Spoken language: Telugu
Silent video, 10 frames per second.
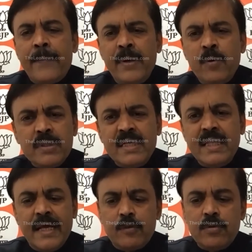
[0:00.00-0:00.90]
అభివృద్ధి
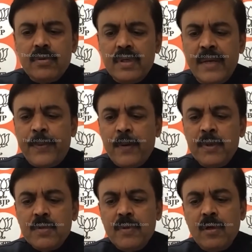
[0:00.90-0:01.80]
లేదు ఈ
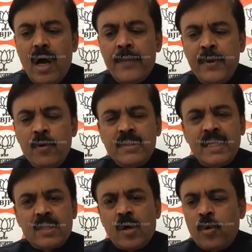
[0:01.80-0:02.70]
ప్రభుత్వంలో
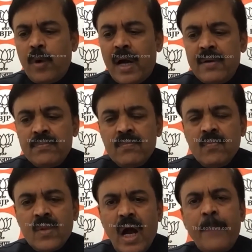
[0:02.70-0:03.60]
అభివృద్ధి తక్కువ
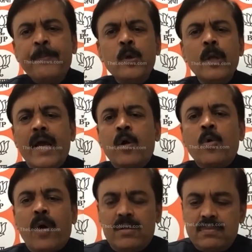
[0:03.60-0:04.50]
అప్పులు
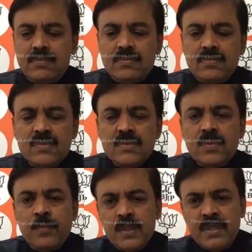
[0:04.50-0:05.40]
ఎక్కువ
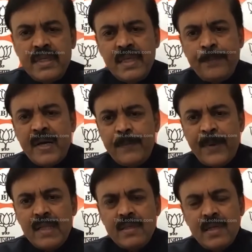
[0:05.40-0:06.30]
మొదటిది
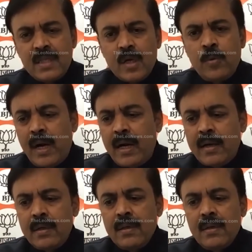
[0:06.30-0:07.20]
పరిపాలన తక్కువ
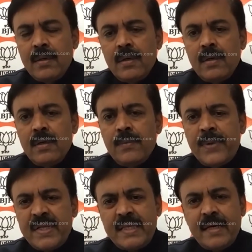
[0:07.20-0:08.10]

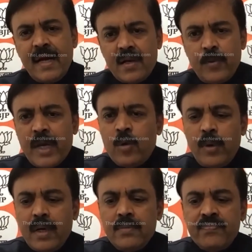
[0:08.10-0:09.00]
ప్రతీకారం
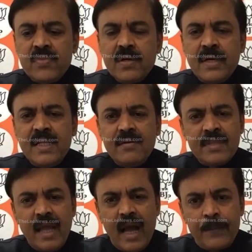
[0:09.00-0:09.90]
ఎక్కువ
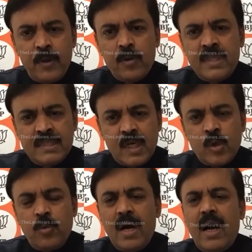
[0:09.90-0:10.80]
రెండవది అభివృద్ధి
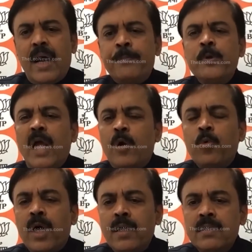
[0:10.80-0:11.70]
తక్కువ అప్పులు
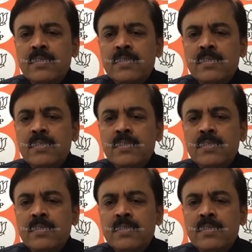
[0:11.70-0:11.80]
ఎక్కువ